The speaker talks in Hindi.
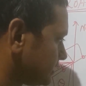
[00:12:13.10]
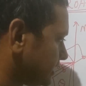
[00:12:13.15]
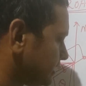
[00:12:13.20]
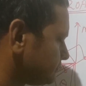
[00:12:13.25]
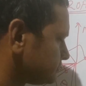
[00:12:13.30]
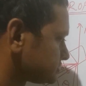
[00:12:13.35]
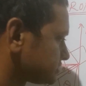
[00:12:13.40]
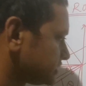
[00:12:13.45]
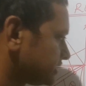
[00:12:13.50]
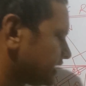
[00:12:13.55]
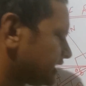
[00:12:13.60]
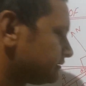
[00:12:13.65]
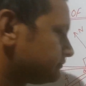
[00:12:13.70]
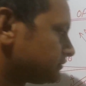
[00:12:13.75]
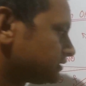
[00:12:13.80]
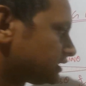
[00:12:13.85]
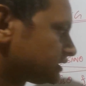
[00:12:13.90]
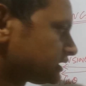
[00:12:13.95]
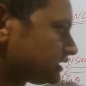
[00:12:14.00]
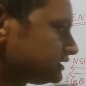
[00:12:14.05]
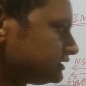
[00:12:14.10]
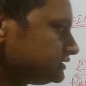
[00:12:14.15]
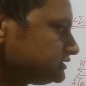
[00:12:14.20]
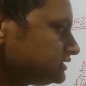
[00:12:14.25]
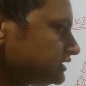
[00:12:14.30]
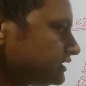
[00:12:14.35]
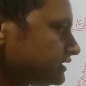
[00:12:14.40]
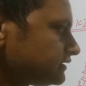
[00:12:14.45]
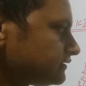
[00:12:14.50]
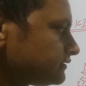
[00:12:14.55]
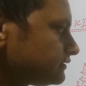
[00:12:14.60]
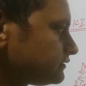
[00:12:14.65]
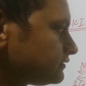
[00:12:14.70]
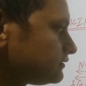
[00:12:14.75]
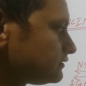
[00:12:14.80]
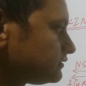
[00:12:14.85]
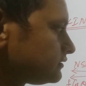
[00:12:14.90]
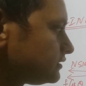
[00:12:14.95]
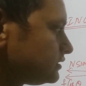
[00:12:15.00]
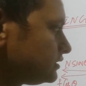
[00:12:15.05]
एम से एम हटा दीजिए
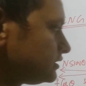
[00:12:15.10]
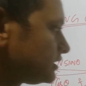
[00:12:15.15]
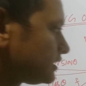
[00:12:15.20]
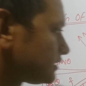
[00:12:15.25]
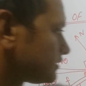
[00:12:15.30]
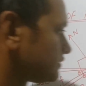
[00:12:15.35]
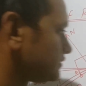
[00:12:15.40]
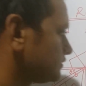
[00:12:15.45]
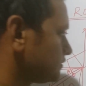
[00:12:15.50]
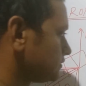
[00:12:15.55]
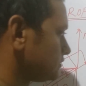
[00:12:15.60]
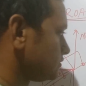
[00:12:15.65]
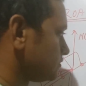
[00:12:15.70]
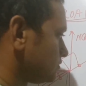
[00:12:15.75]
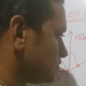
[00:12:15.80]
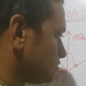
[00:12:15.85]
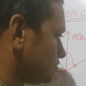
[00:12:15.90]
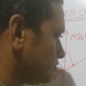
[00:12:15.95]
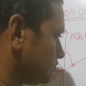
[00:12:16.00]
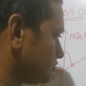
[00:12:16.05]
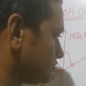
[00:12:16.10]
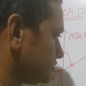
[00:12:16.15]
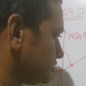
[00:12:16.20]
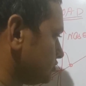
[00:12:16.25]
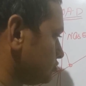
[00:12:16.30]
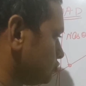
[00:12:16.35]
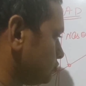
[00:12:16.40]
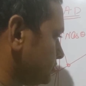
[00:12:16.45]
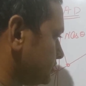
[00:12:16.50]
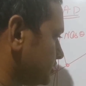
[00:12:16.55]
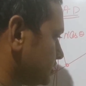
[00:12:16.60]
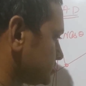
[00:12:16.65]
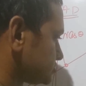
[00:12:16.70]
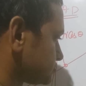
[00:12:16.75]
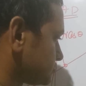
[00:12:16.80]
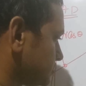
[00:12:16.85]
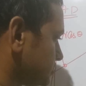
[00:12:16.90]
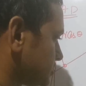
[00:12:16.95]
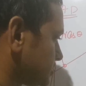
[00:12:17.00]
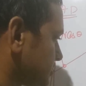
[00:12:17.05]
ठीक है और ये ओमेगा
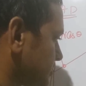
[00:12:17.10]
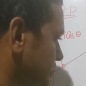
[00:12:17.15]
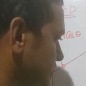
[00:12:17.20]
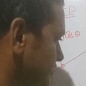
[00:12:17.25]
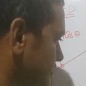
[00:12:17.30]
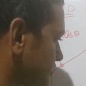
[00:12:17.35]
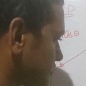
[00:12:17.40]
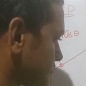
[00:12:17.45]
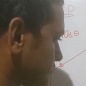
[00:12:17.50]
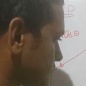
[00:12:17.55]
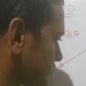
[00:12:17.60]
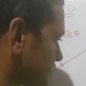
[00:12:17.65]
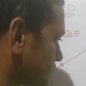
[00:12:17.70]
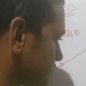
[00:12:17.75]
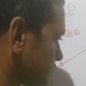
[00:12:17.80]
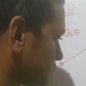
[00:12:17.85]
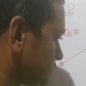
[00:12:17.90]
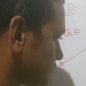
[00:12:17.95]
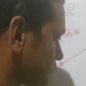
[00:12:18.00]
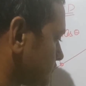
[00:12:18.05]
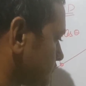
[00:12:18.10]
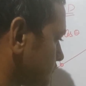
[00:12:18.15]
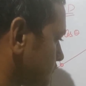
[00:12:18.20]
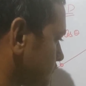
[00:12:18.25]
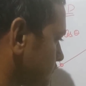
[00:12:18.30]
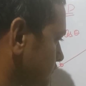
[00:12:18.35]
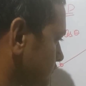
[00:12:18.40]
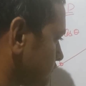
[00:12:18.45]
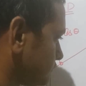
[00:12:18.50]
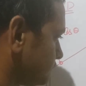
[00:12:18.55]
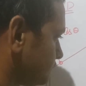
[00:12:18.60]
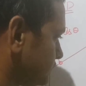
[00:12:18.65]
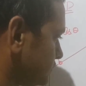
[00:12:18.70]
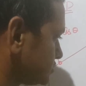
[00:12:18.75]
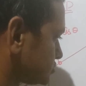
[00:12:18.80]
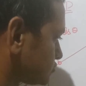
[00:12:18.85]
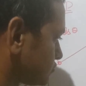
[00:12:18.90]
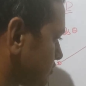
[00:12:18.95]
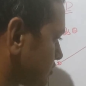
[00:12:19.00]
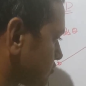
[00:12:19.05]
स्क्वायर क्या है वी
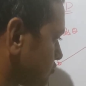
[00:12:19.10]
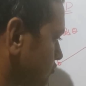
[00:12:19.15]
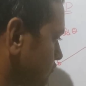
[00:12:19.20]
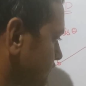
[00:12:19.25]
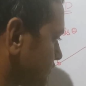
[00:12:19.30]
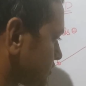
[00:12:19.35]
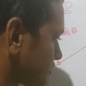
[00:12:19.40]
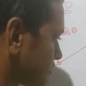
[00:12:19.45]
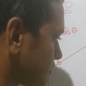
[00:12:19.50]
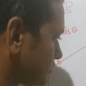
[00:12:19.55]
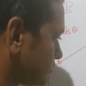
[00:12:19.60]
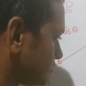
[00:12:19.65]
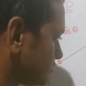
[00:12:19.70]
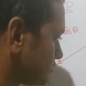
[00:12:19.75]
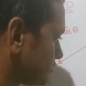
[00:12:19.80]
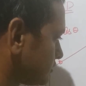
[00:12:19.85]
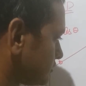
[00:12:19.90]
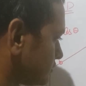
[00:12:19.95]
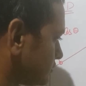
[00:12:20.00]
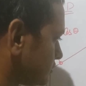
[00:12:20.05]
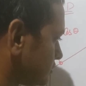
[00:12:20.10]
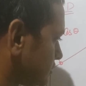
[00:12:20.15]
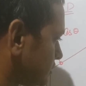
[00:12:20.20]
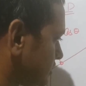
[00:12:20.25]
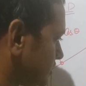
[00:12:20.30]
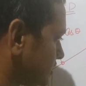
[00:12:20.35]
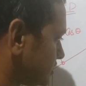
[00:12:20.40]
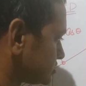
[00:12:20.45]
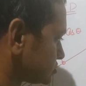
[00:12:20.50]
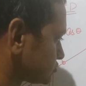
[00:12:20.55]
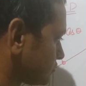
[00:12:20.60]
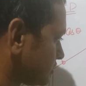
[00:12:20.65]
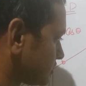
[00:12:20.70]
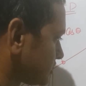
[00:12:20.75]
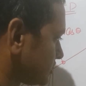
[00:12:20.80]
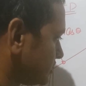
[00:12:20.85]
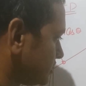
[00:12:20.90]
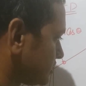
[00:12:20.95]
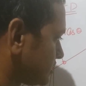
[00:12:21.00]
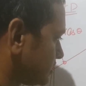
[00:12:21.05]
स्क्वायर ओवर आर
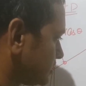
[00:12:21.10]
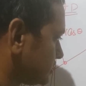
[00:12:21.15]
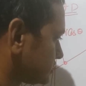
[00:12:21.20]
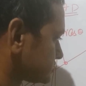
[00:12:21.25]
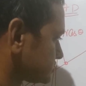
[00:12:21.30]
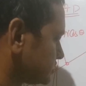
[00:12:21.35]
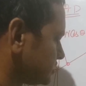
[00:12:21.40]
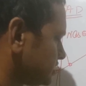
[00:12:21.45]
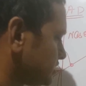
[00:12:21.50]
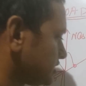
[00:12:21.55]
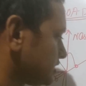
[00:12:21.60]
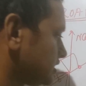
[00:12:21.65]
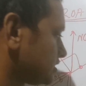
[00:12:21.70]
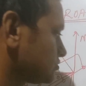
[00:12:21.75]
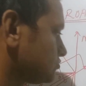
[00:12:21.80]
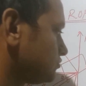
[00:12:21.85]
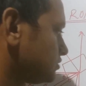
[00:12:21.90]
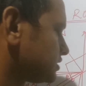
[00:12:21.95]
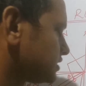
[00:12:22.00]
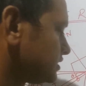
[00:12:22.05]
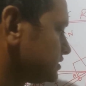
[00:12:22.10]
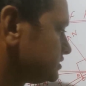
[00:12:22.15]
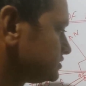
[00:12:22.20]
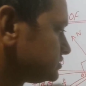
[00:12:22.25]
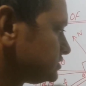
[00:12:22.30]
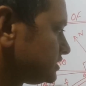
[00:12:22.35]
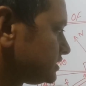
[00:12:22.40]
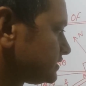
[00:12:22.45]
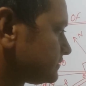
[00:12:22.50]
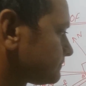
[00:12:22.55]
स्क्वायर एक आर से एक आर को हटा दीजिए